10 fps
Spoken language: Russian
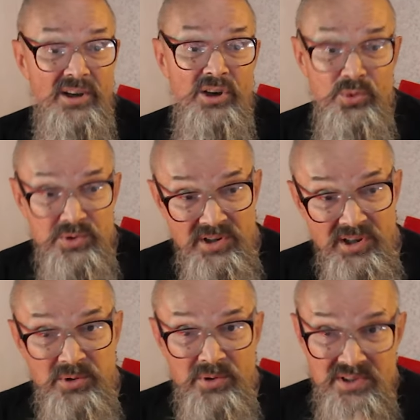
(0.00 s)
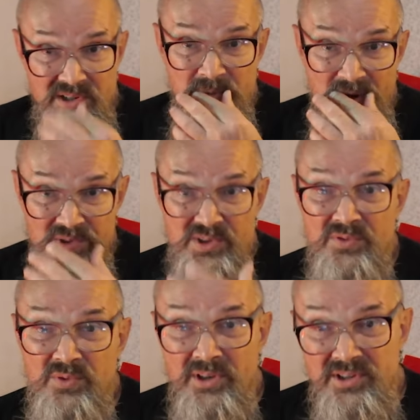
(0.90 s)
люди, которые занимаются
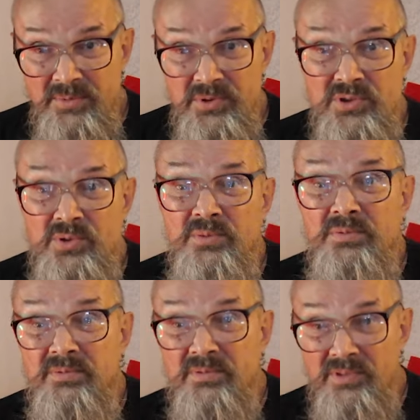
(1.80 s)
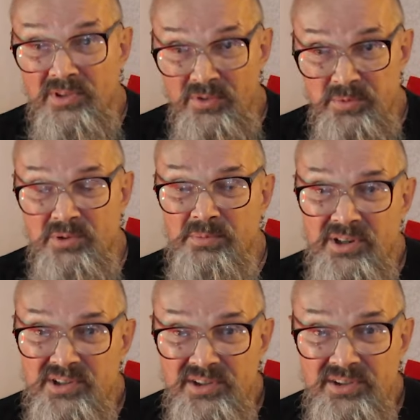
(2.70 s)
звукозаписью и выпуском
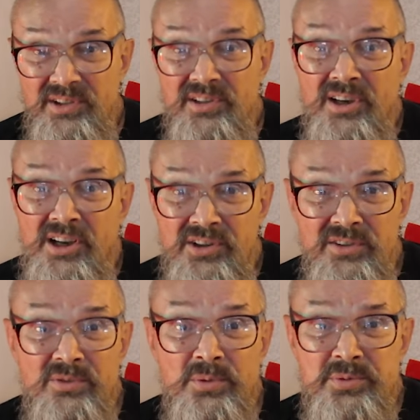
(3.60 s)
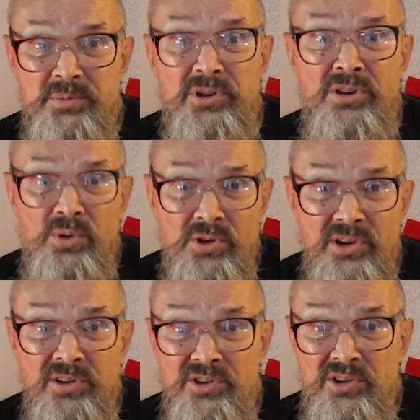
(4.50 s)
пластинок, они, в общем, не
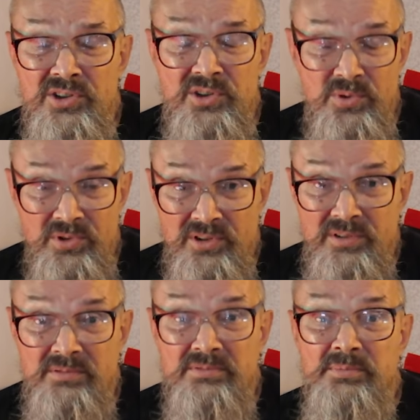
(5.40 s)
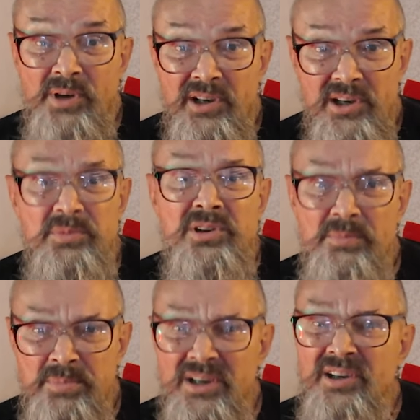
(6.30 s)
лохи и не идиоты. По крайней мере,
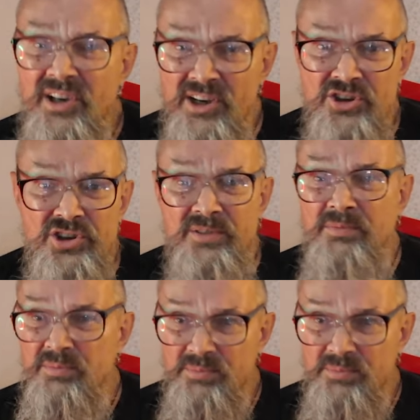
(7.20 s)
были раньше.